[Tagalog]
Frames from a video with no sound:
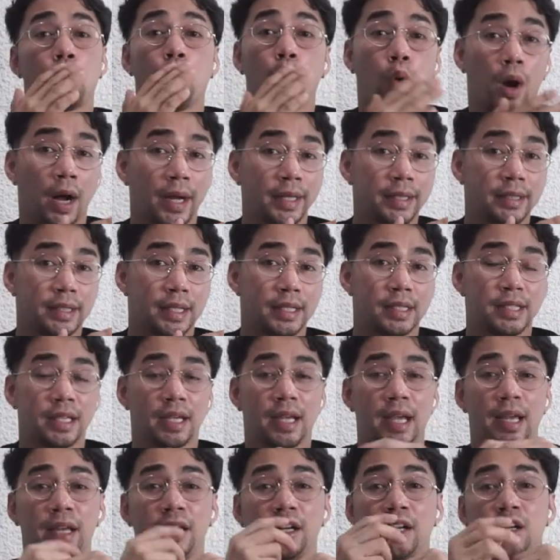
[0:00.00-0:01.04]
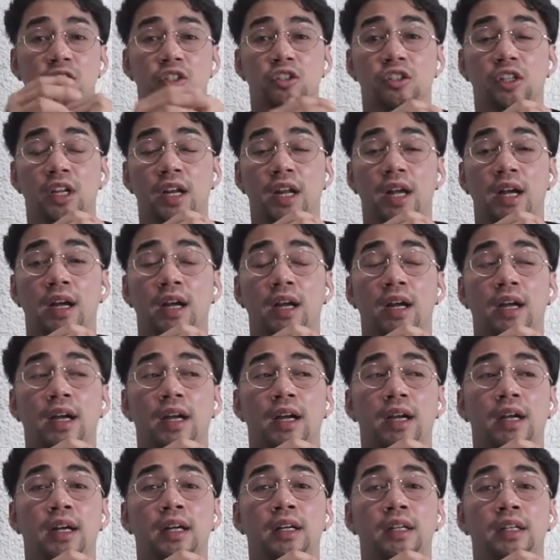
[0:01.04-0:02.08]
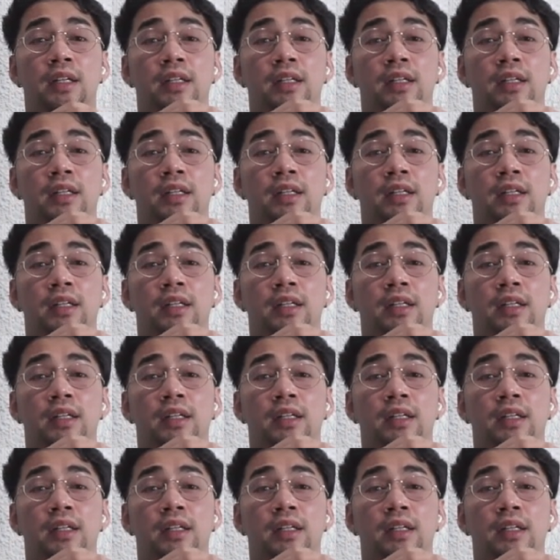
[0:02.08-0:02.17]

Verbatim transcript: Quad kasi carrier siya ng uh,